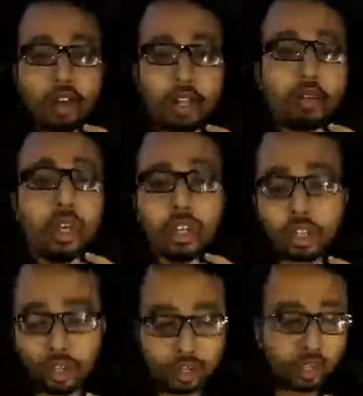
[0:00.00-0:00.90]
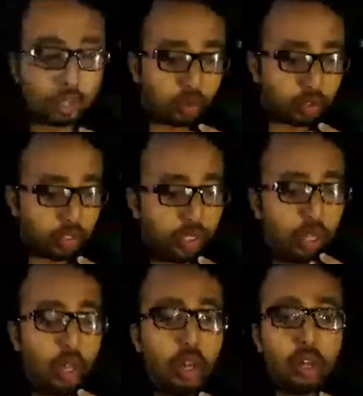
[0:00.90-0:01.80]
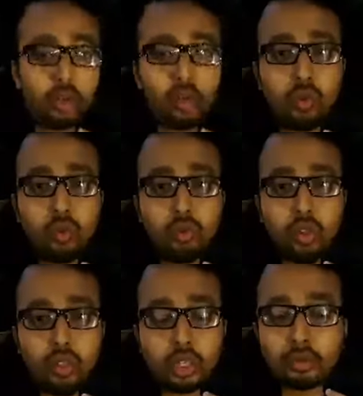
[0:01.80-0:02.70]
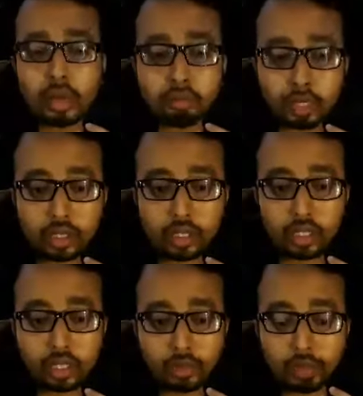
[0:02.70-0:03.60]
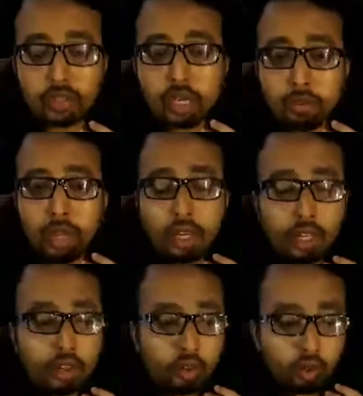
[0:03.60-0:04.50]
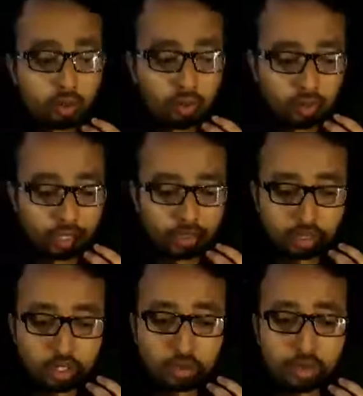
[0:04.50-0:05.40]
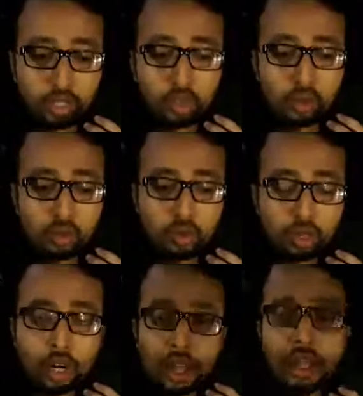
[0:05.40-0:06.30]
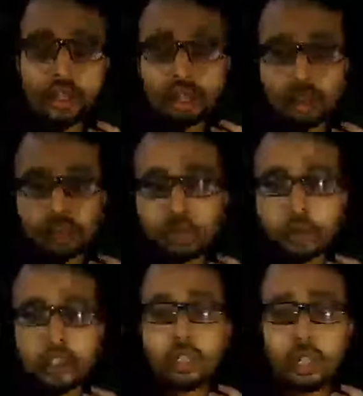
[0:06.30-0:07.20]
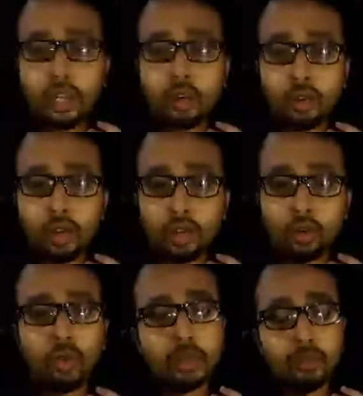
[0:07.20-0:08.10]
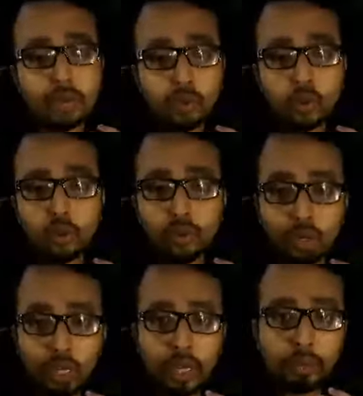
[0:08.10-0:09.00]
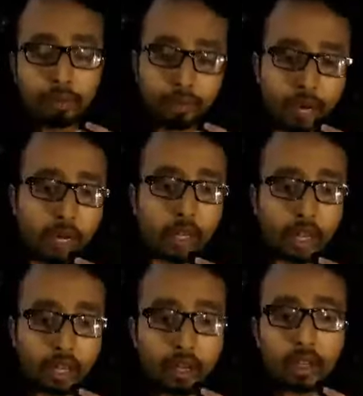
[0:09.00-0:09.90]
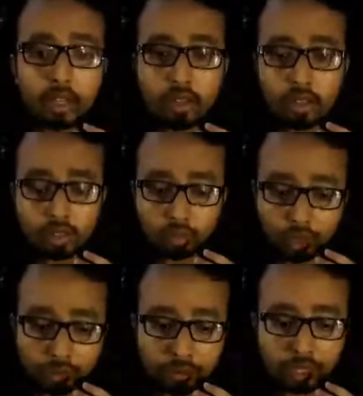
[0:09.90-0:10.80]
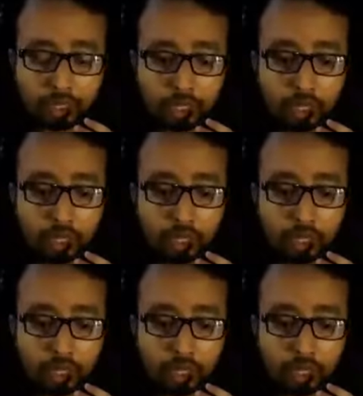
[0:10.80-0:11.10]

उधार की लड़ाई नहीं होती तो तमाम बातें आपके सामने आ गई हैं और एक किस्म की जो लड़ाई है सामाजिक न्याय को लेकर उन तमाम मुद्दों पर विभाग राय रखी मुलायम भाई ने